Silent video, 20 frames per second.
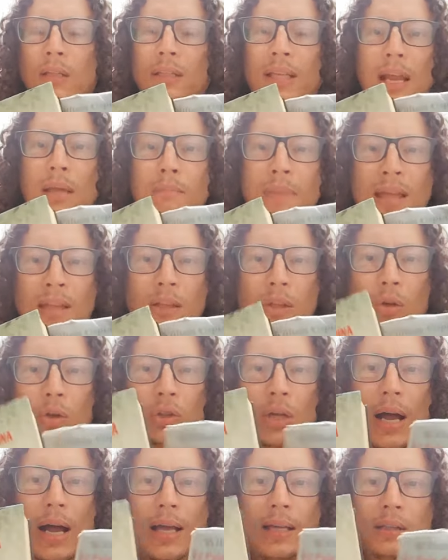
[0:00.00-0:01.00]
Tremendo, o
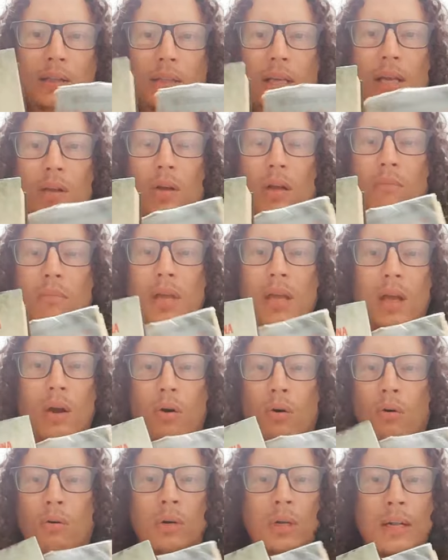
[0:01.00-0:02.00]
sea, en serio que me
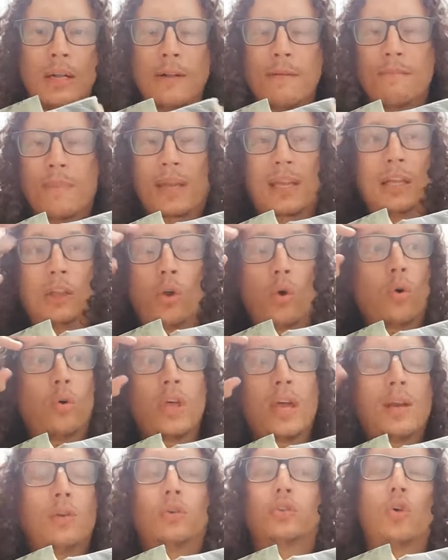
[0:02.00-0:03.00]
dejó, me quitó
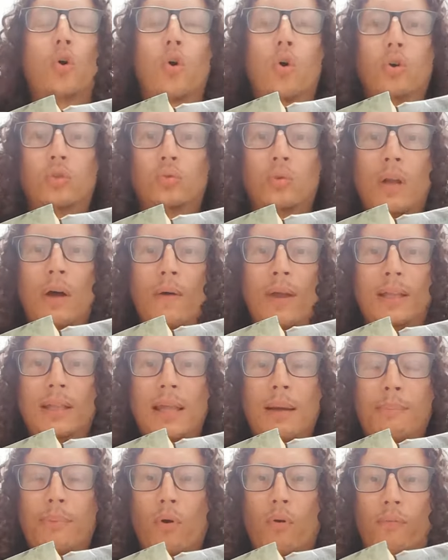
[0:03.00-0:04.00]
de los ojos una
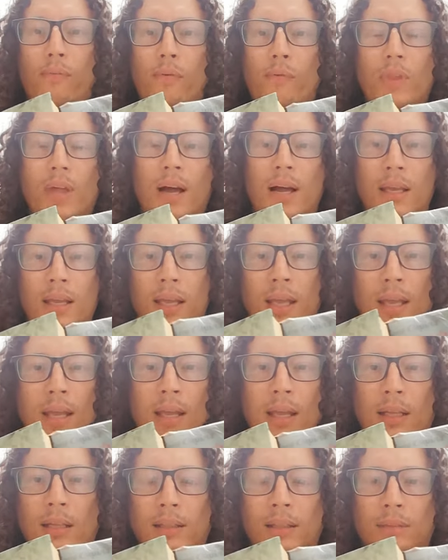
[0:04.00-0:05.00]
venda profunda eh,
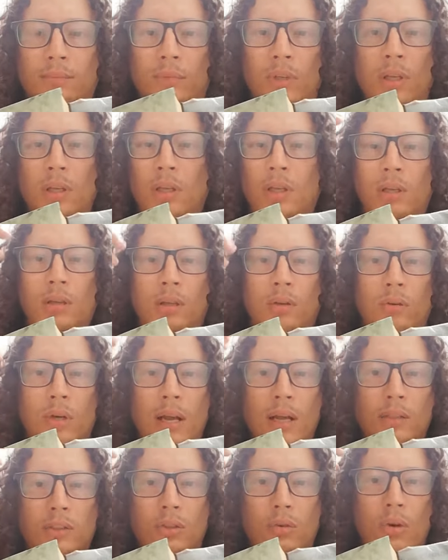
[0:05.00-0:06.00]
y,
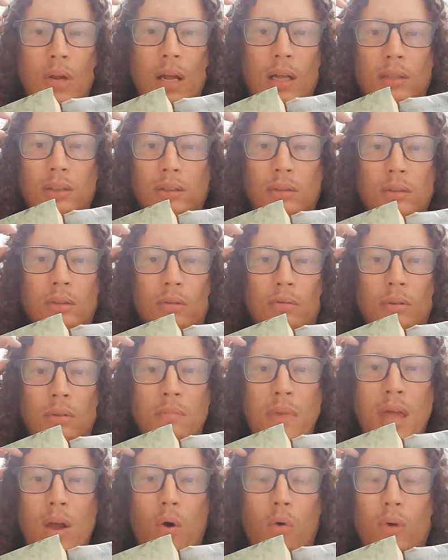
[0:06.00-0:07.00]
unas, y, unas, y,
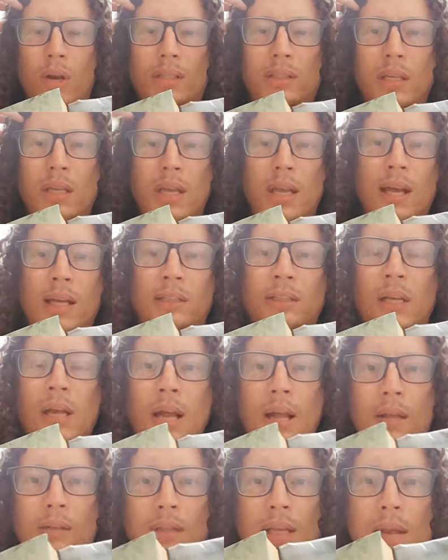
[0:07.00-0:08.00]
me dejó unas ideas
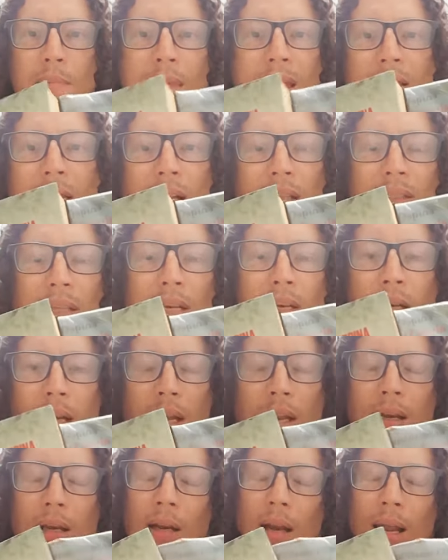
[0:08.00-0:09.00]
tremendas
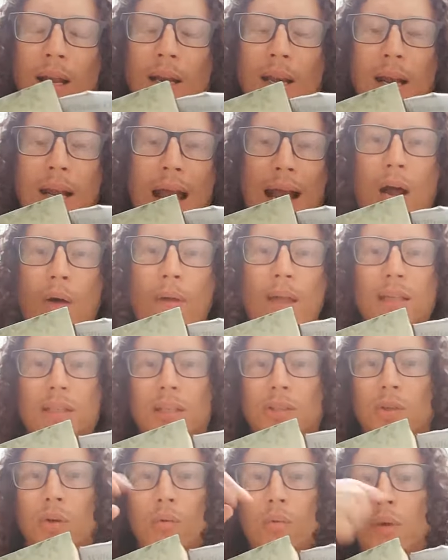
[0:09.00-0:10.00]
en, la
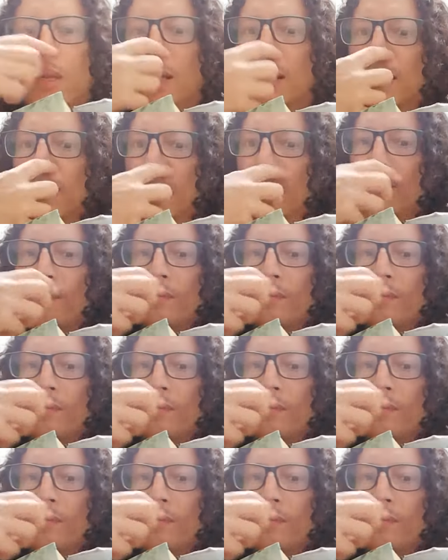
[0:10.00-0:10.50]
cabeza sobre,